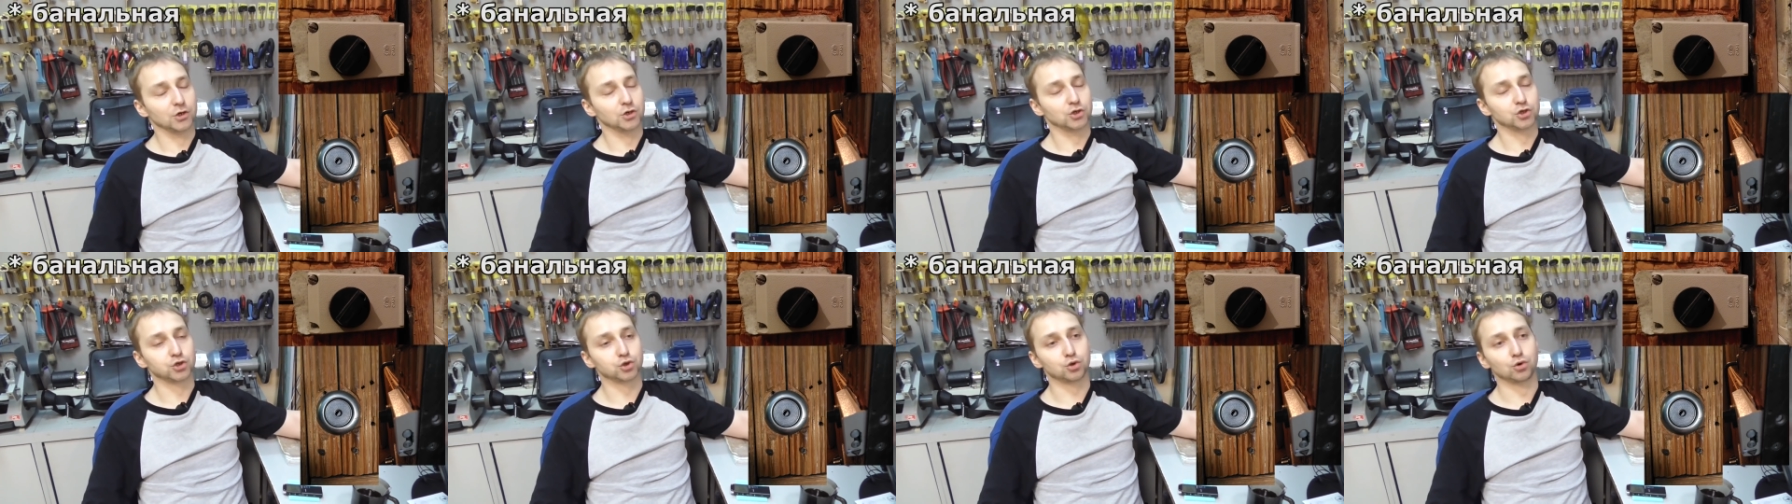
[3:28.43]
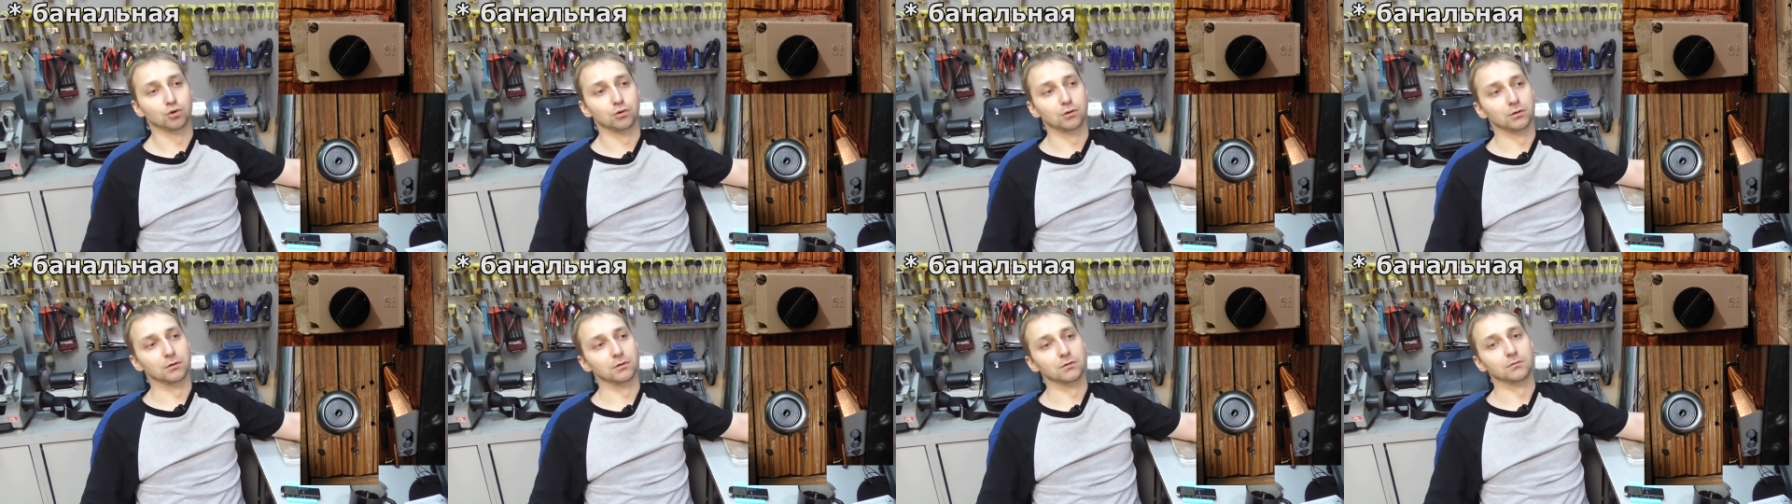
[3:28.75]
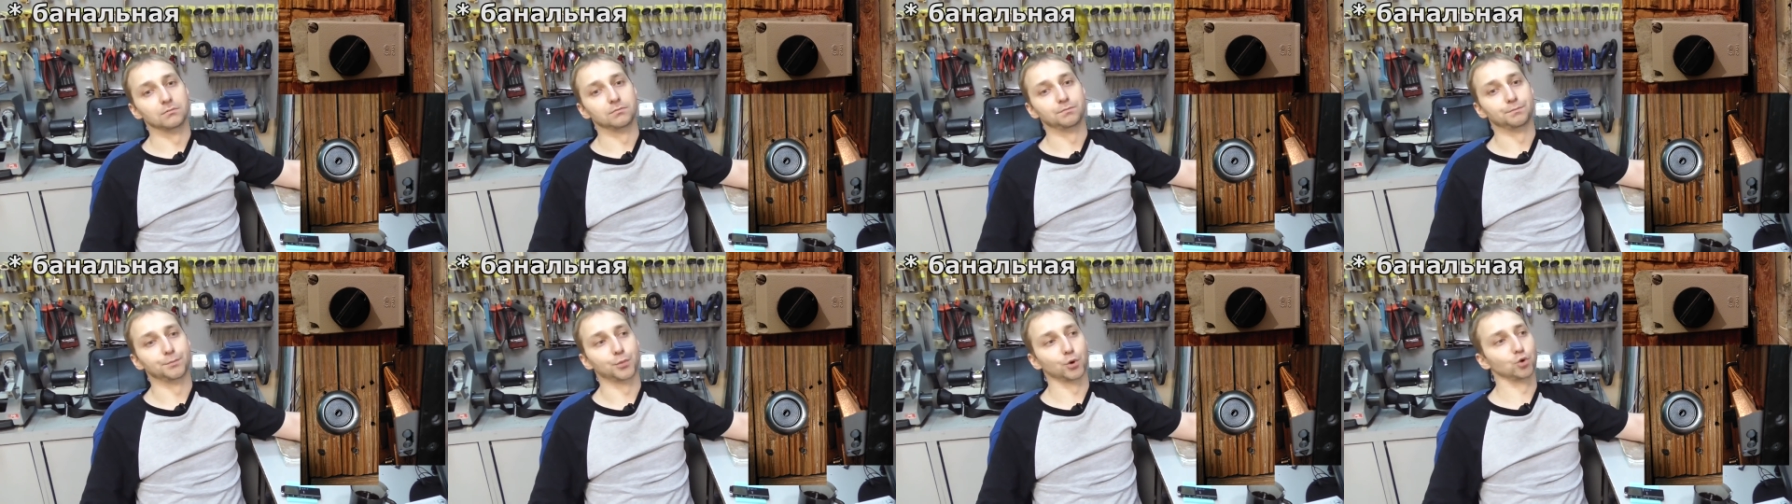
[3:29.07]

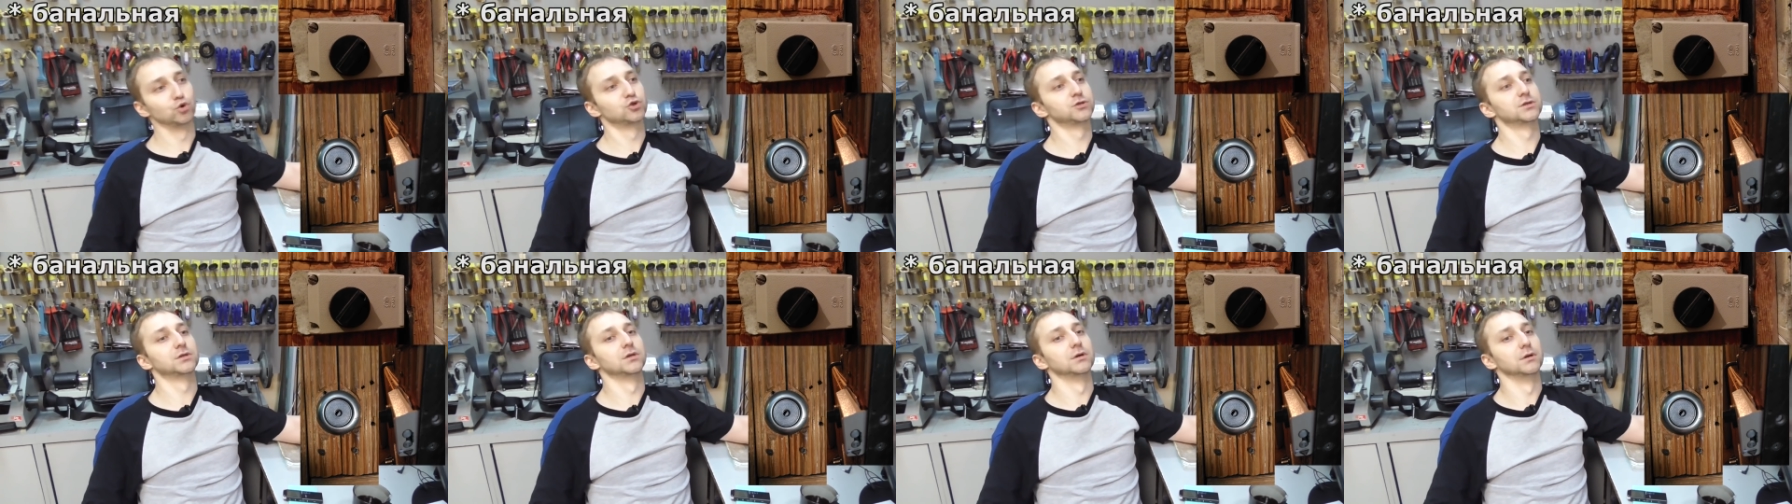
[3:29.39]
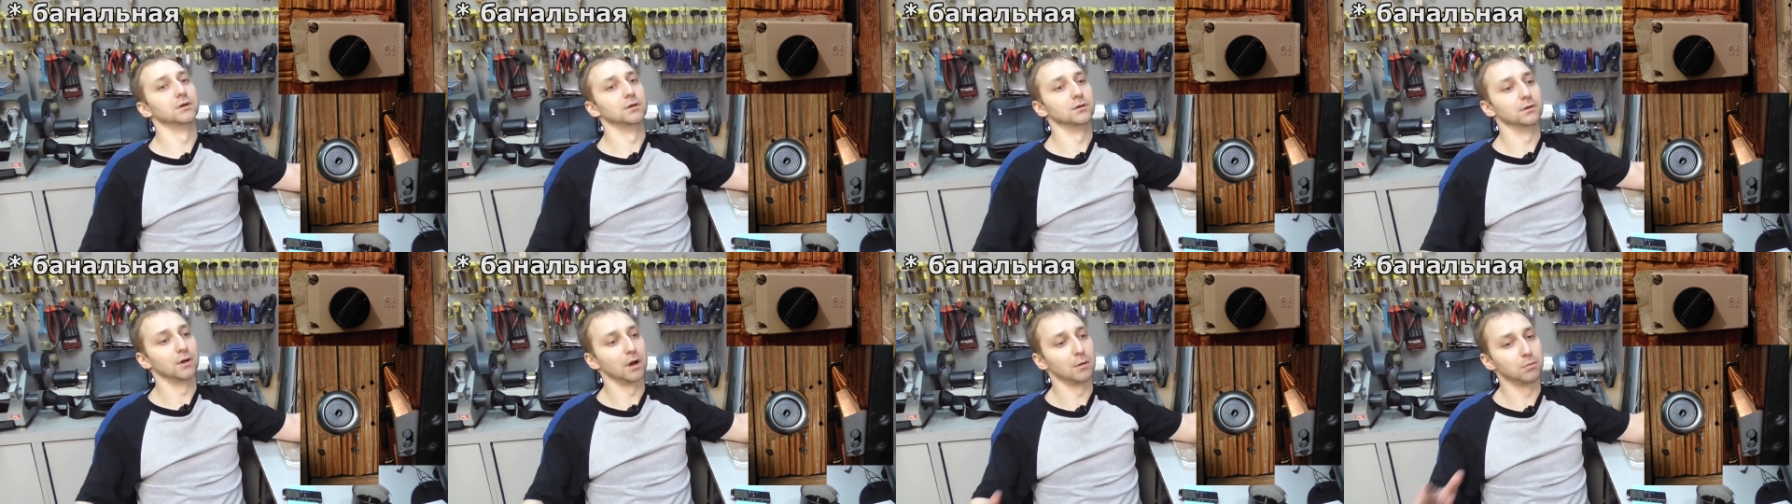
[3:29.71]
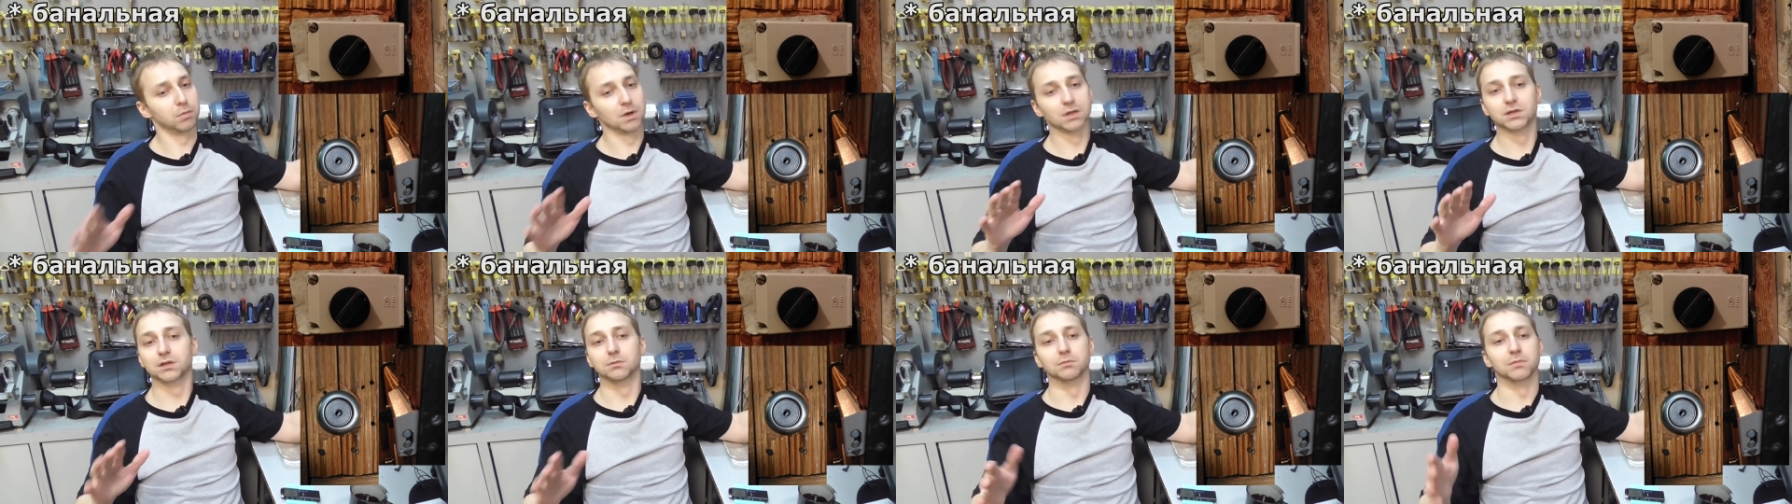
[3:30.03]
что просто
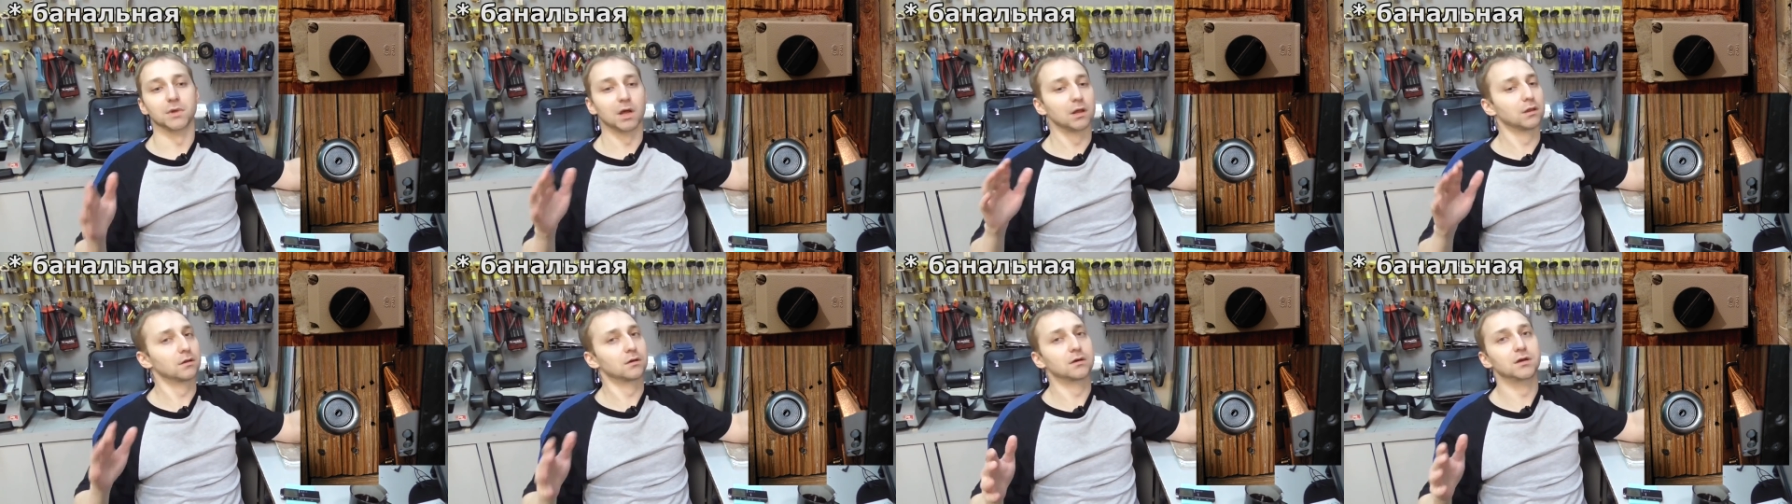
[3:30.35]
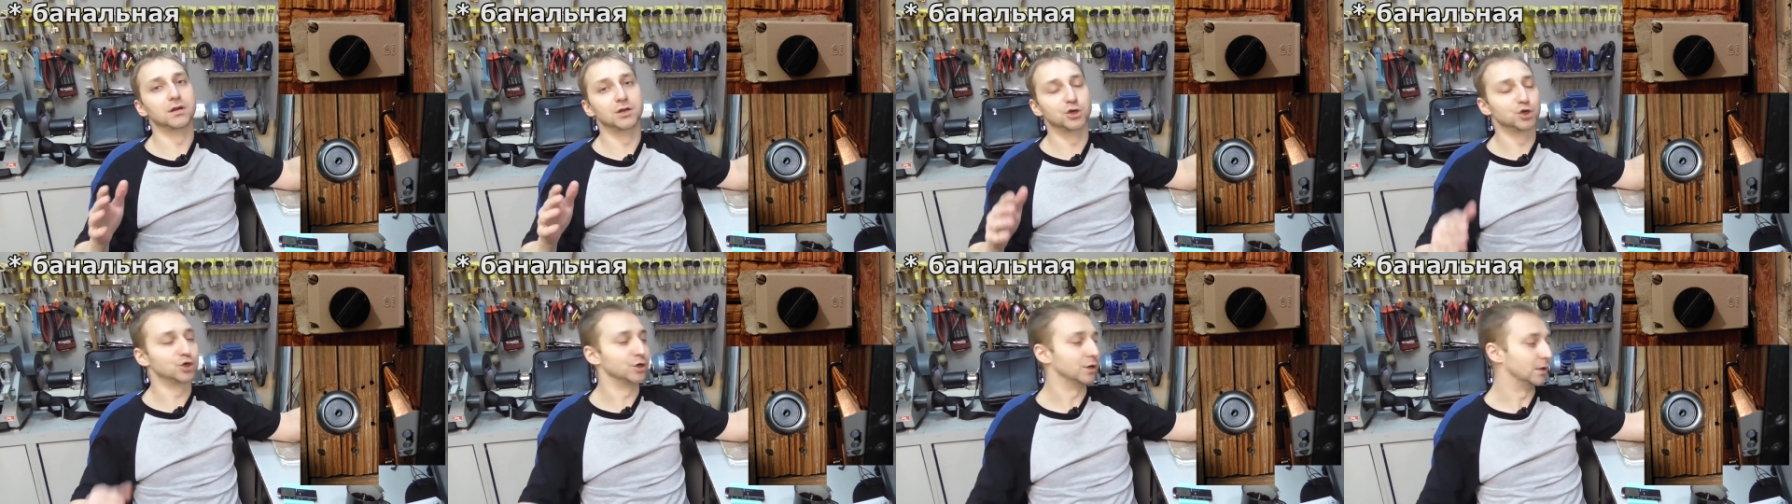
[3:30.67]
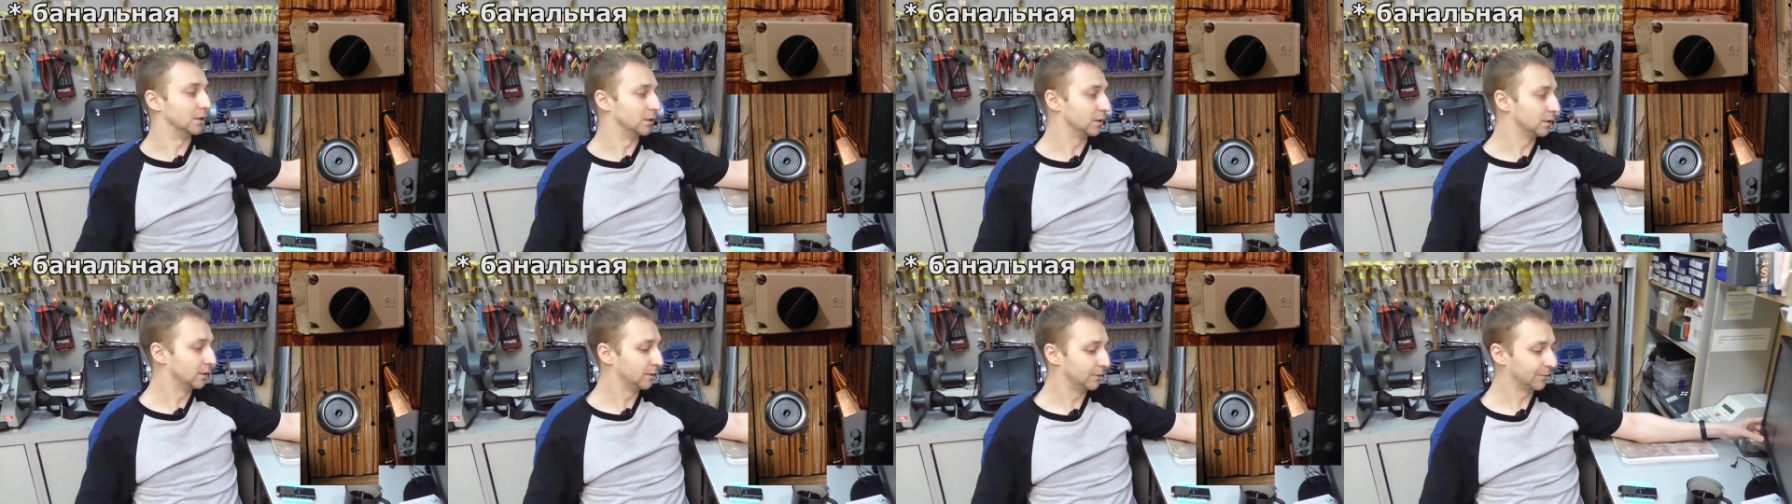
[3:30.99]
об этом надо
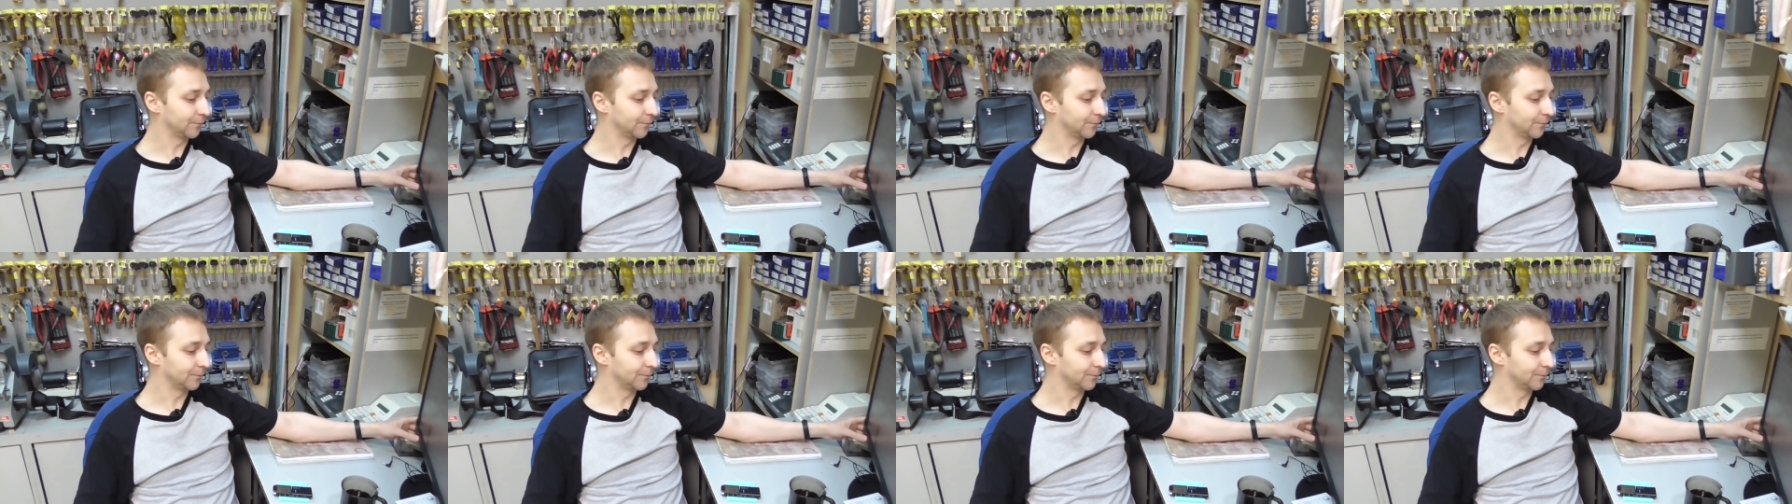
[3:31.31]
кричать.